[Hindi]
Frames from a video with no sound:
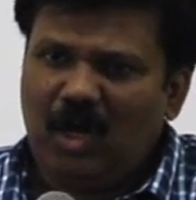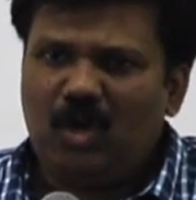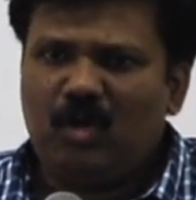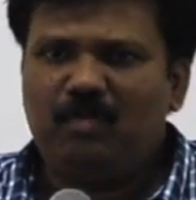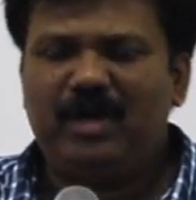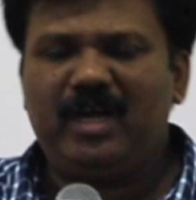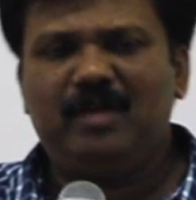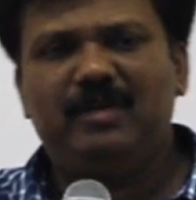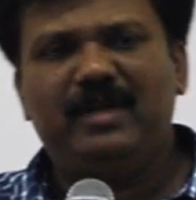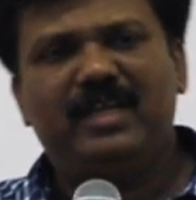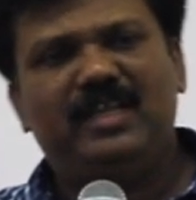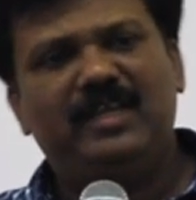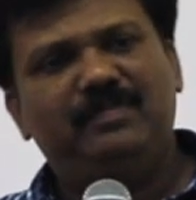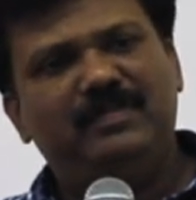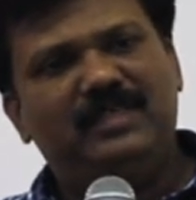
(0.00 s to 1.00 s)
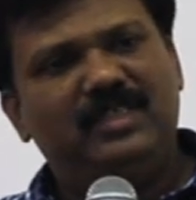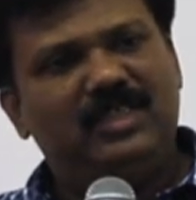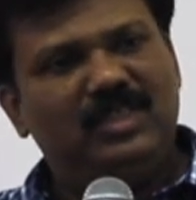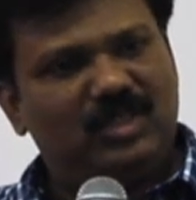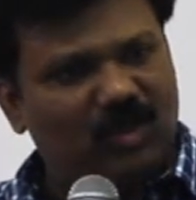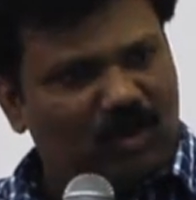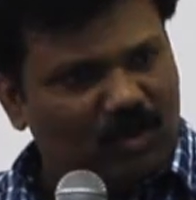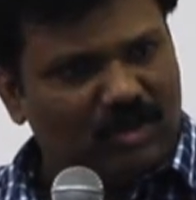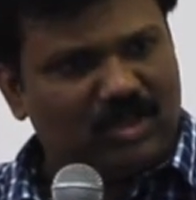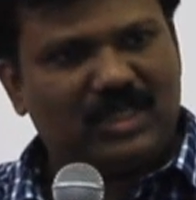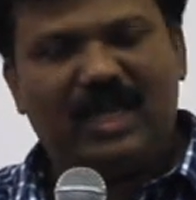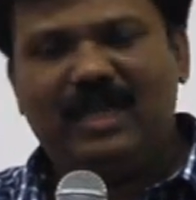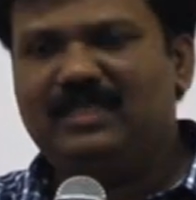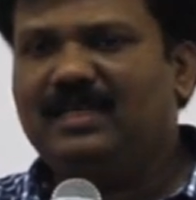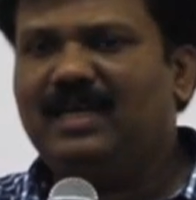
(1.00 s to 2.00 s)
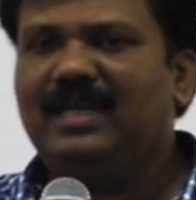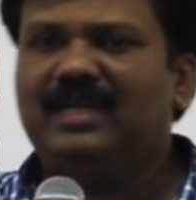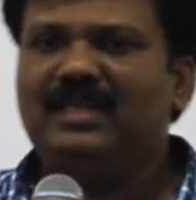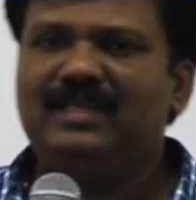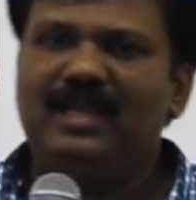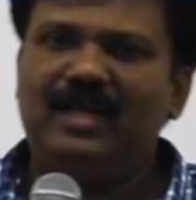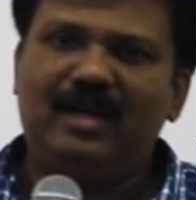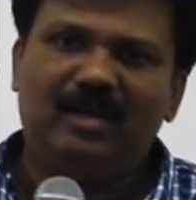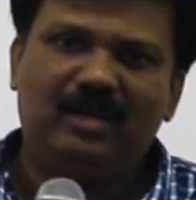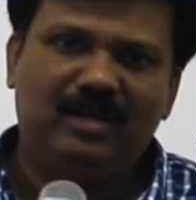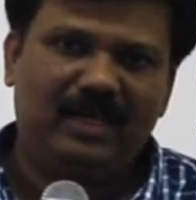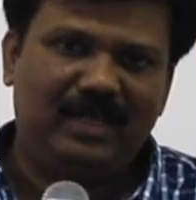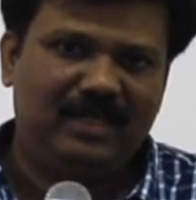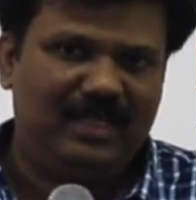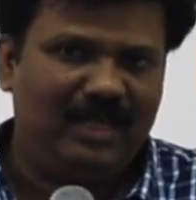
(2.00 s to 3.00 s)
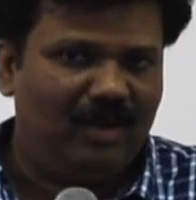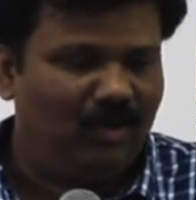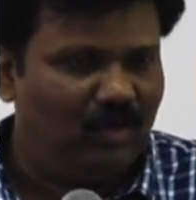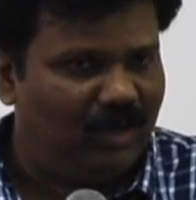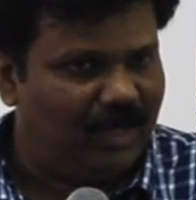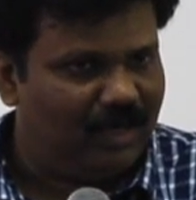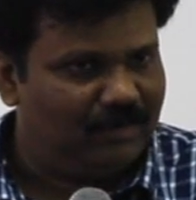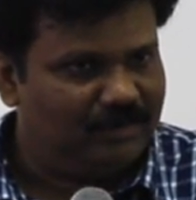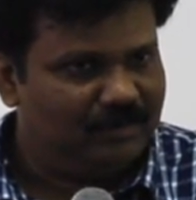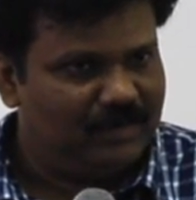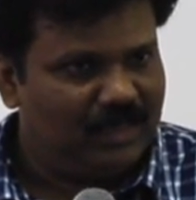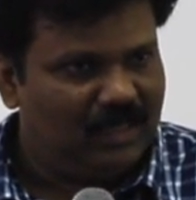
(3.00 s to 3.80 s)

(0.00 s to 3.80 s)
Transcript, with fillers: और बड़े बड़े कीमती चीज़ों को शायद खरीदला खरीदा होगा